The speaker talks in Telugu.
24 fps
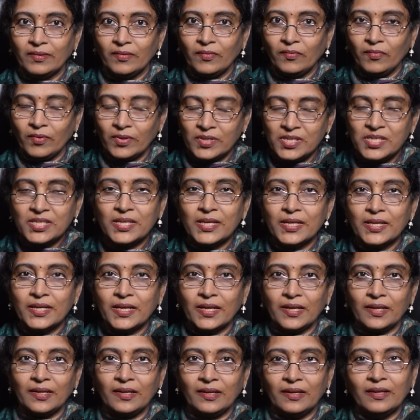వచ్చి
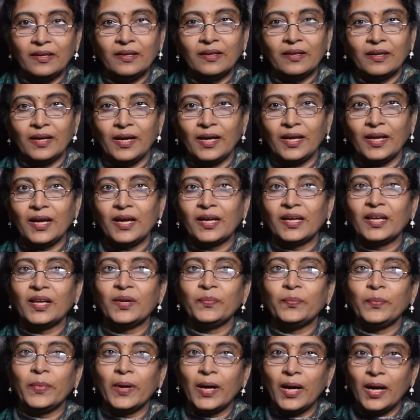తీరాలి అలాగే
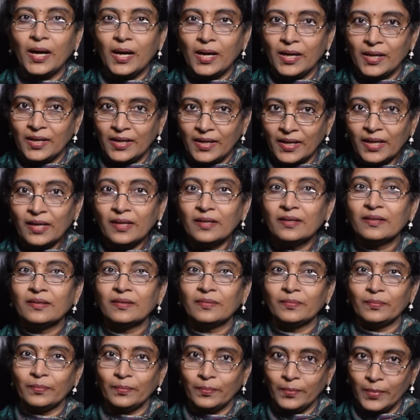బా అంటే
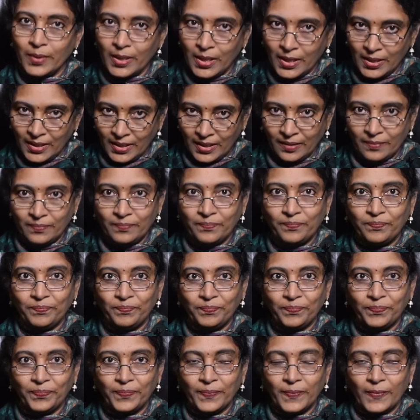బానే
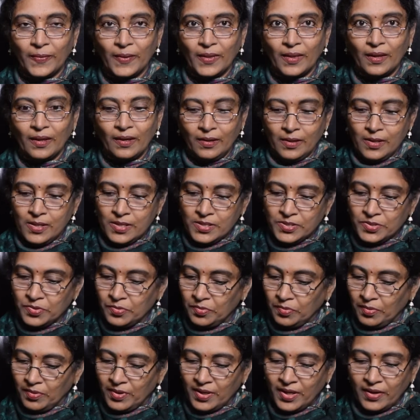సో
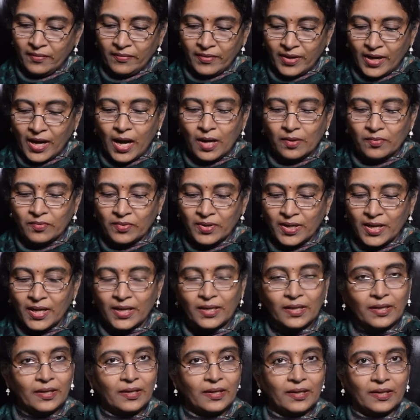ఇవి రాకుండా
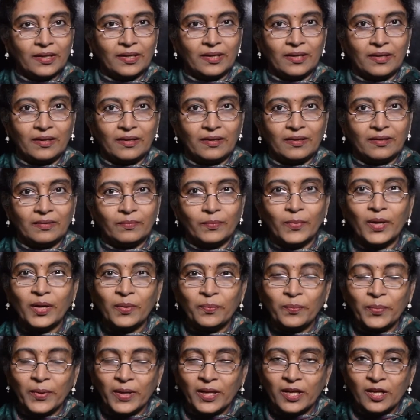కనుక
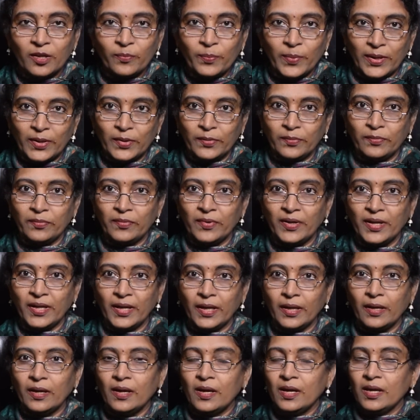మనం పేర్లు పెట్టుకుంటే
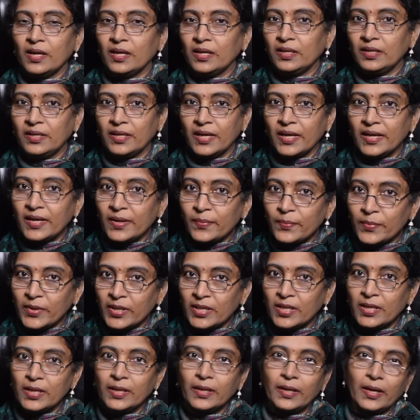
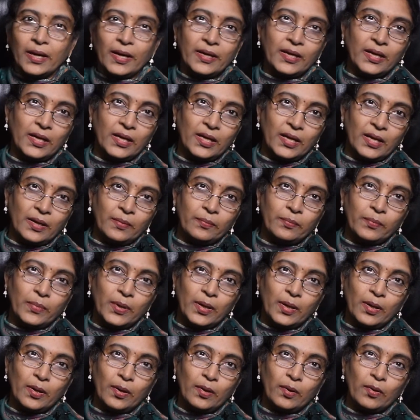ఎనిమిది అనే
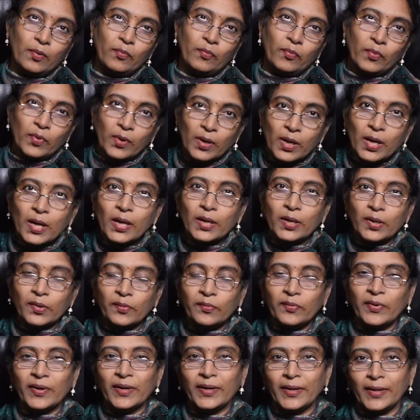నెంబర్లో
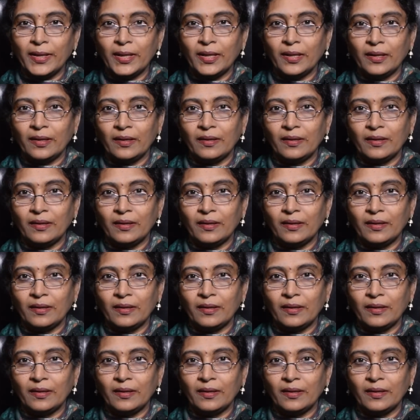ఉన్నటువంటి